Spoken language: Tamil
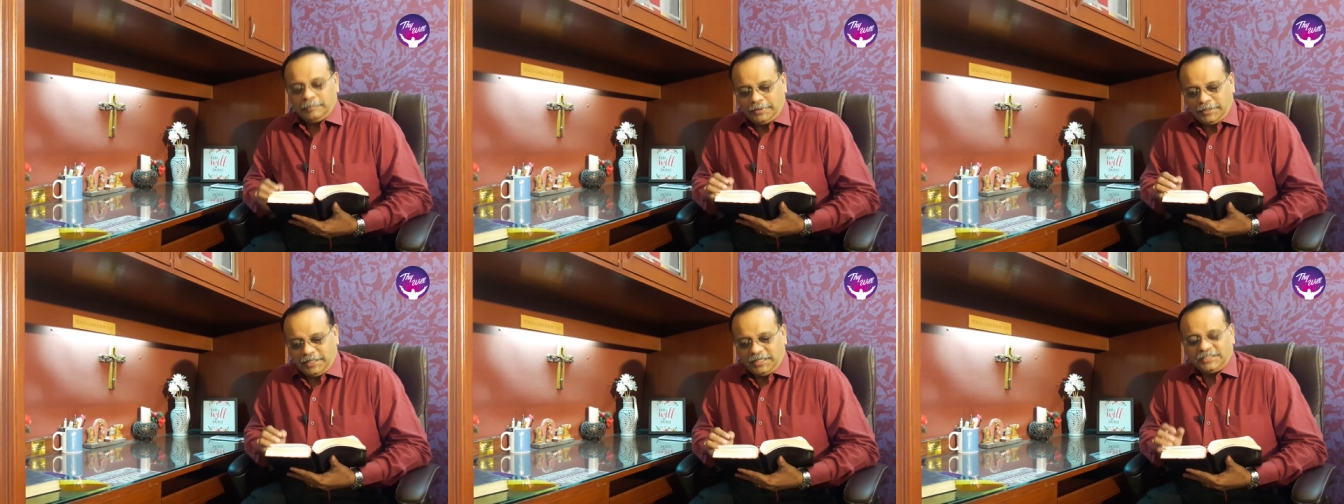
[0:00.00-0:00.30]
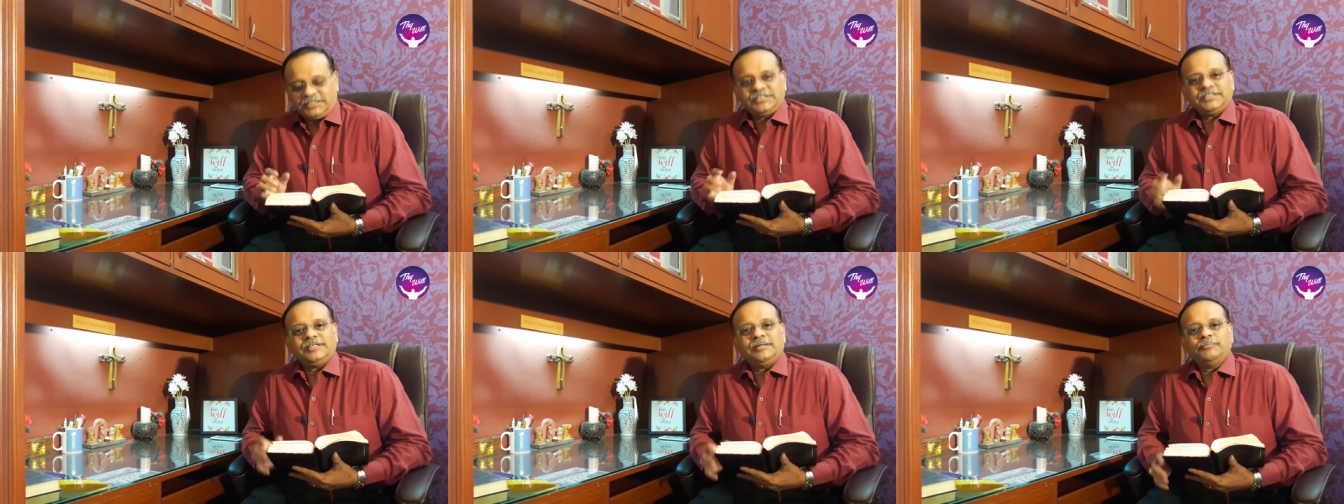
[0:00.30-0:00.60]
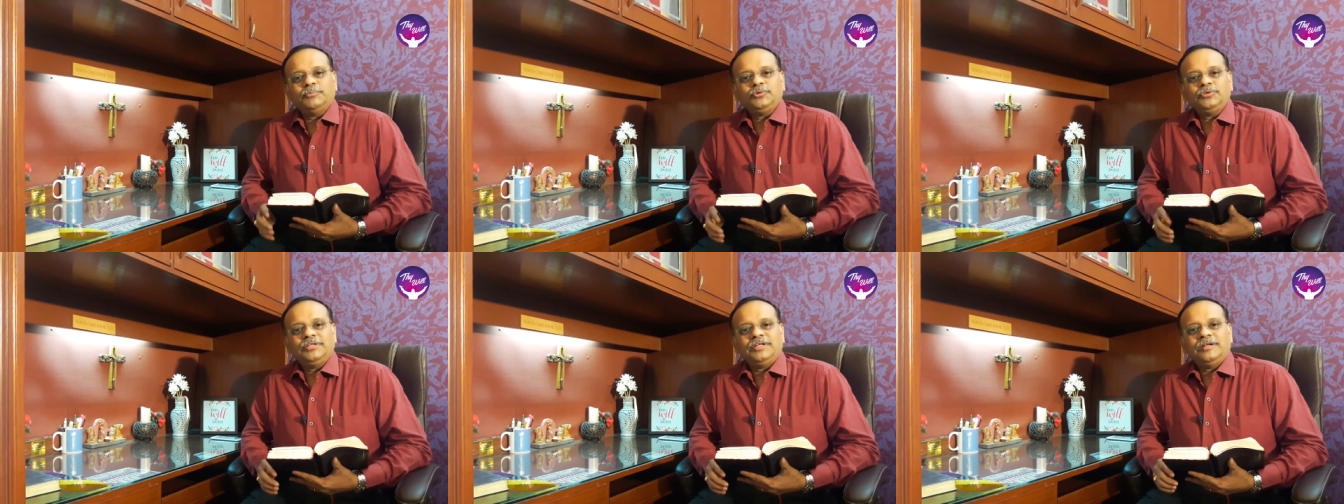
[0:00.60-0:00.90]
நேற்றைய
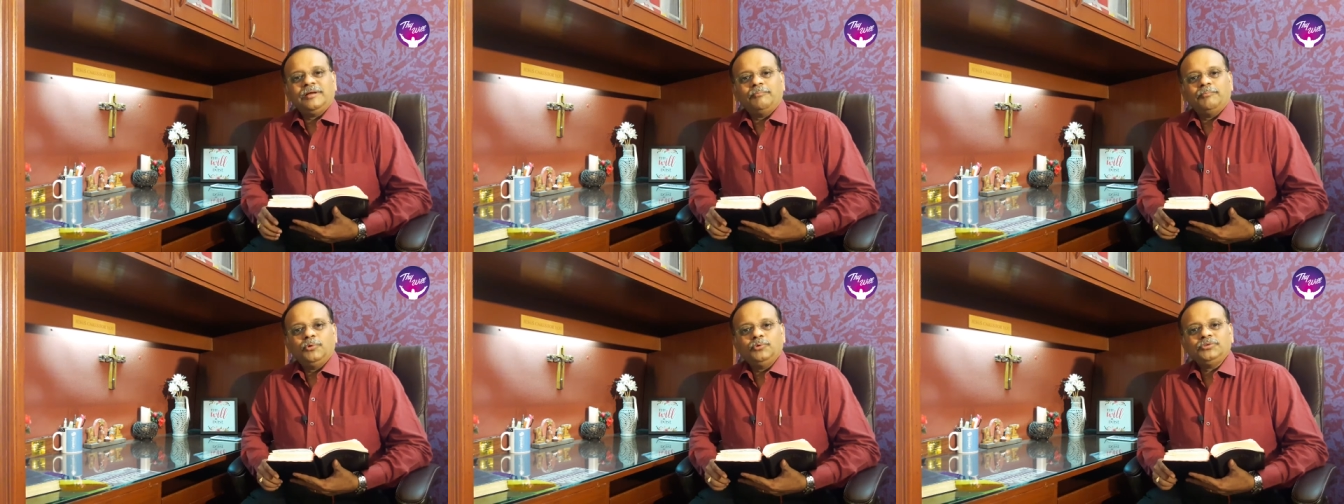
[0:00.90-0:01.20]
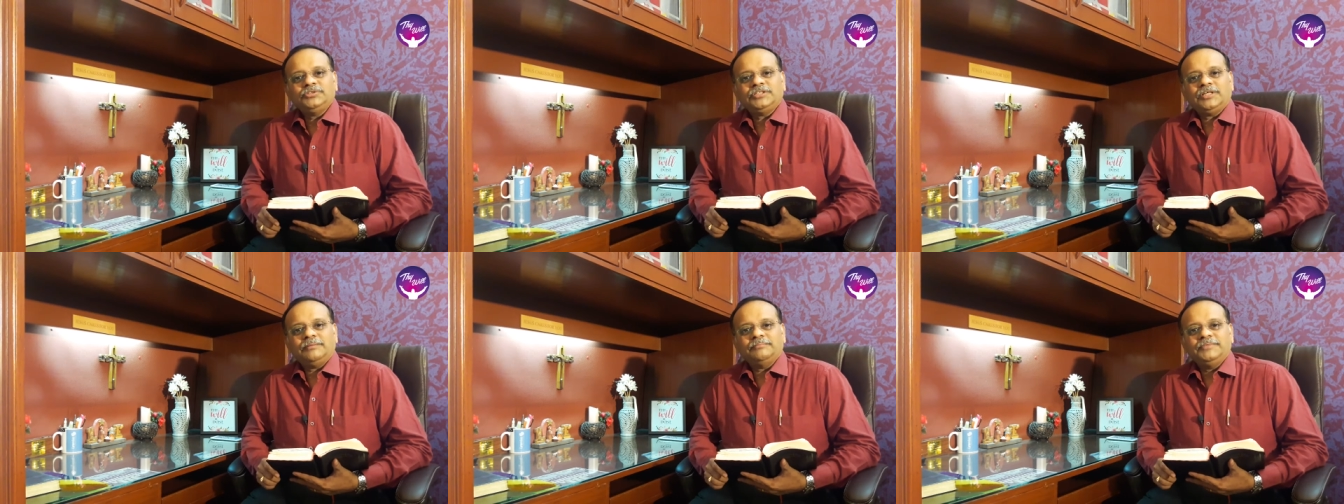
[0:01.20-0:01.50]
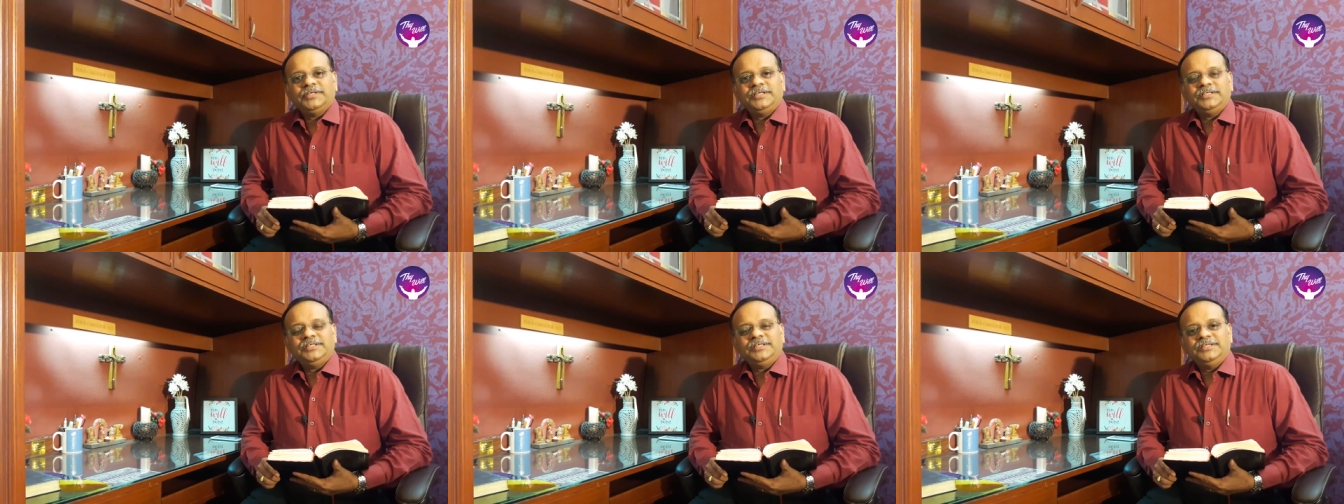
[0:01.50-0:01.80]
முன்தினம் மூன்றாம்
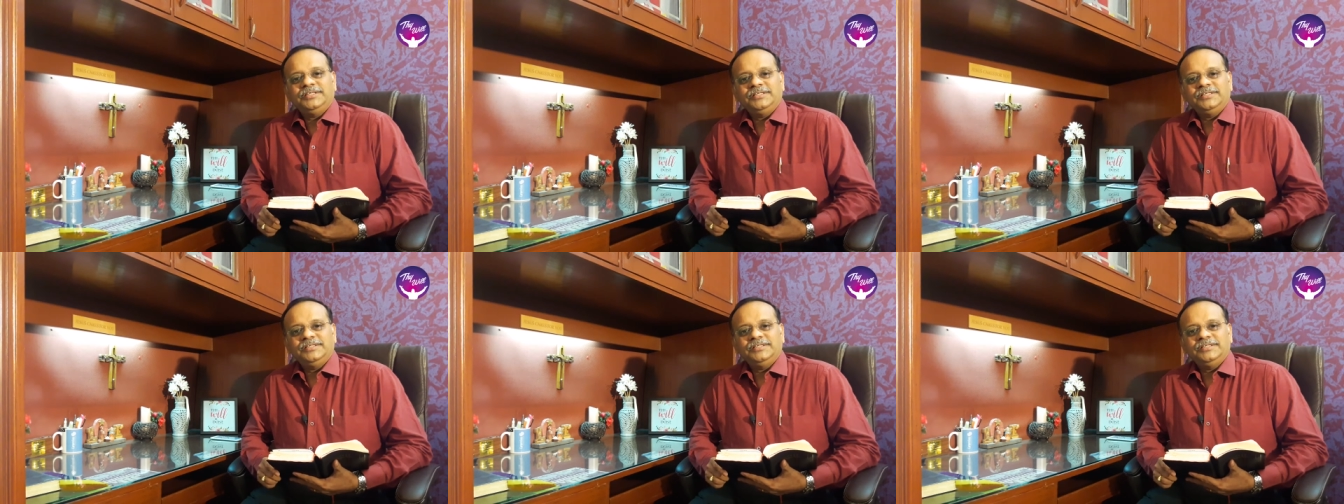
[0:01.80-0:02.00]
தேதி